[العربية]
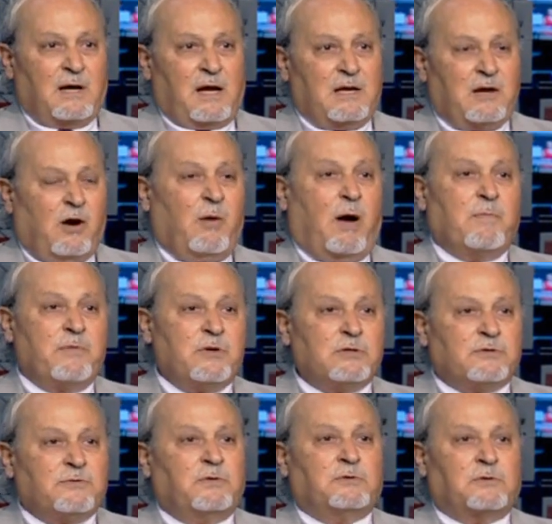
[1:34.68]
اليوم عم
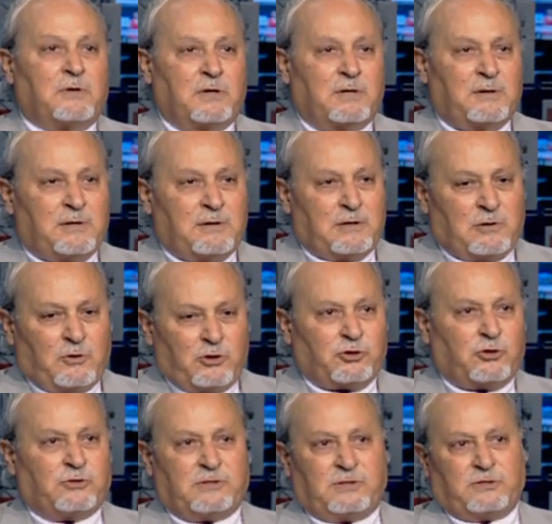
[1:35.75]
ينسفوا آه،
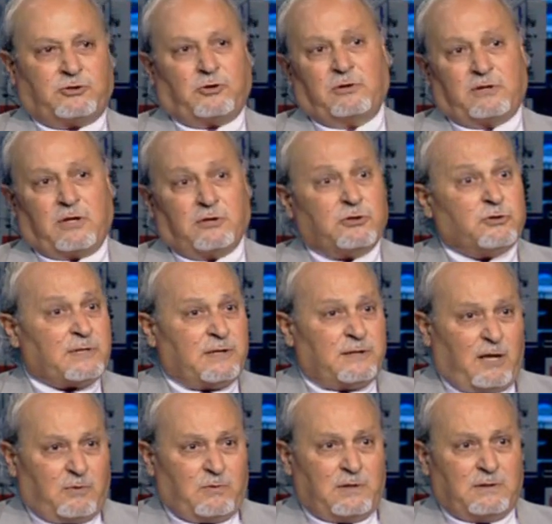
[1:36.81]
أسس السلطة أسس
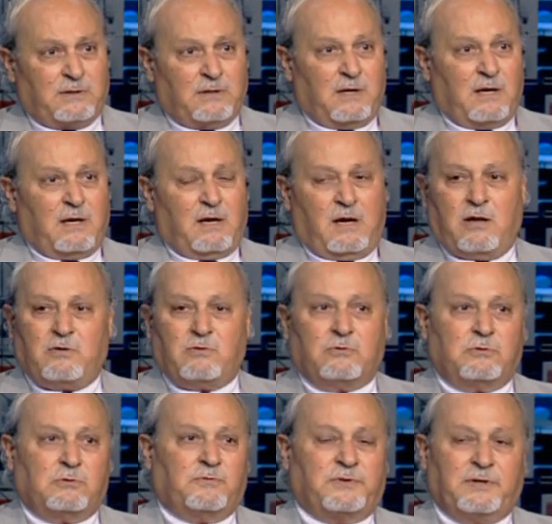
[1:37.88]
الدولة
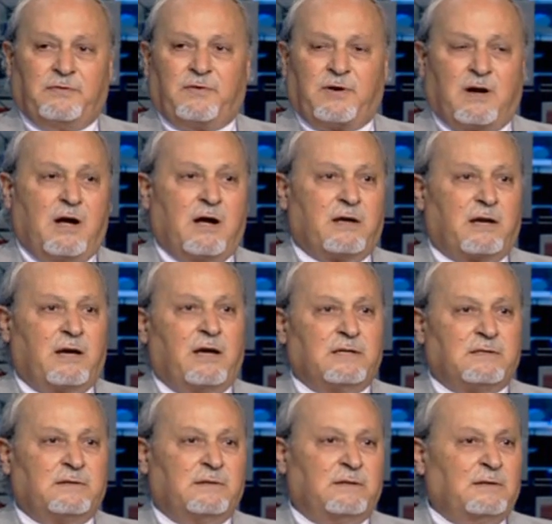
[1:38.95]
انه في فراغ
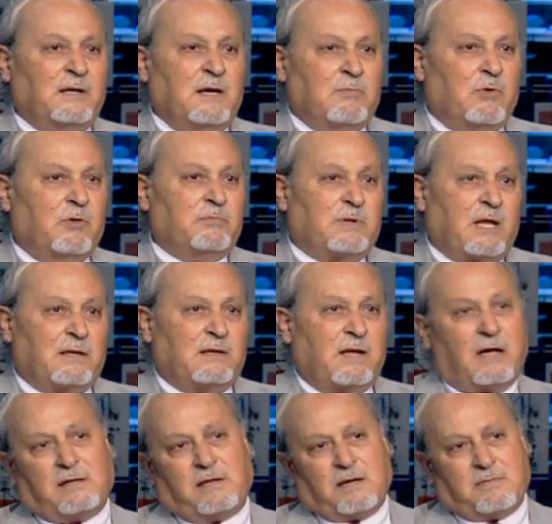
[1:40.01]
رئاسي ممتد
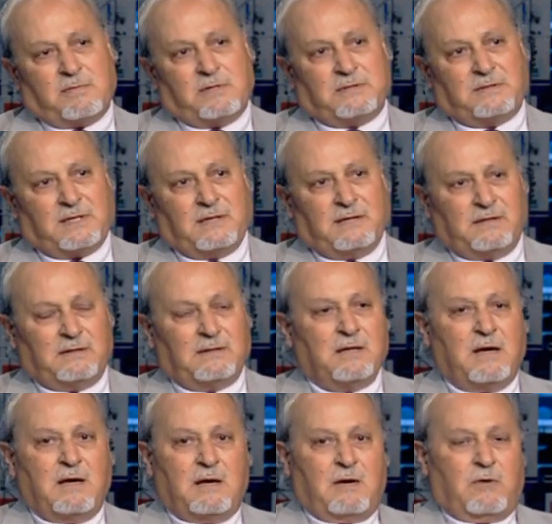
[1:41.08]
اكثر من سنه
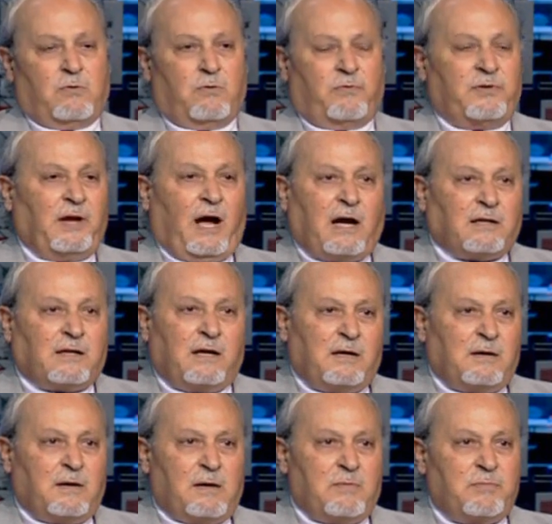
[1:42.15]
وفي
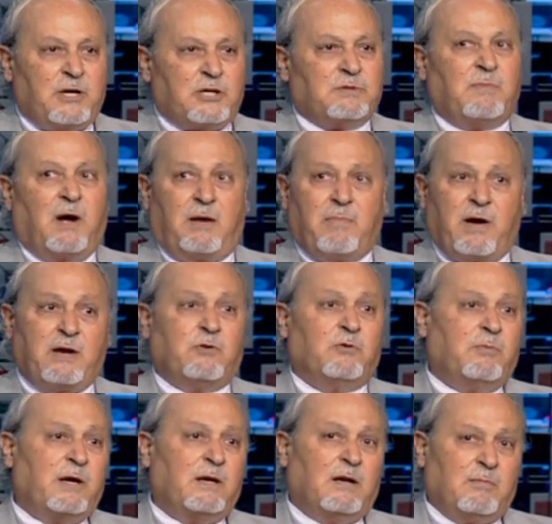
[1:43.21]
حدا بيجمع بينه
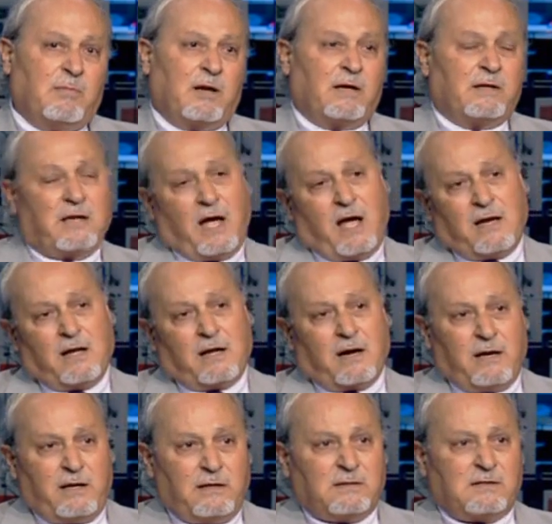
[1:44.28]
وبين البلد يا انا
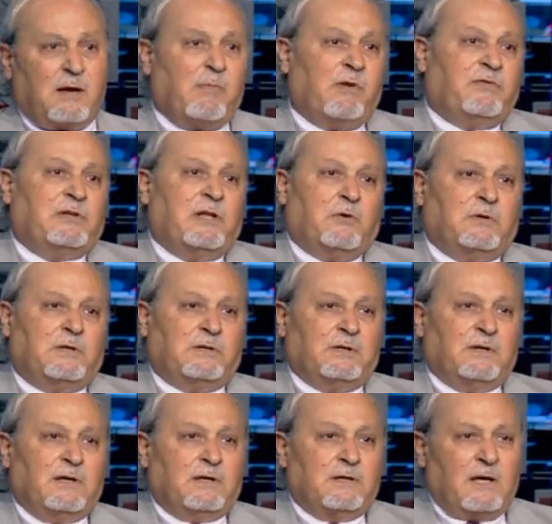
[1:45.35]
رئيس يا ما في دوله
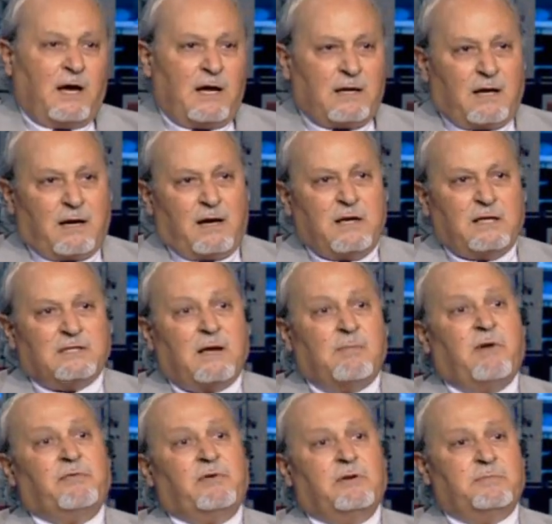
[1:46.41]
يا انا رئيس يا
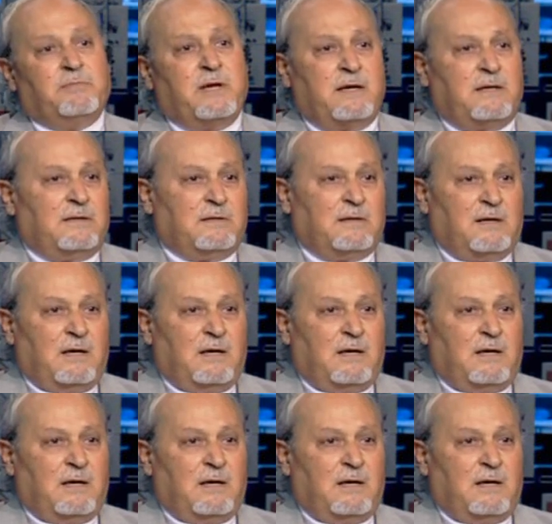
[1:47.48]
ما في لبنان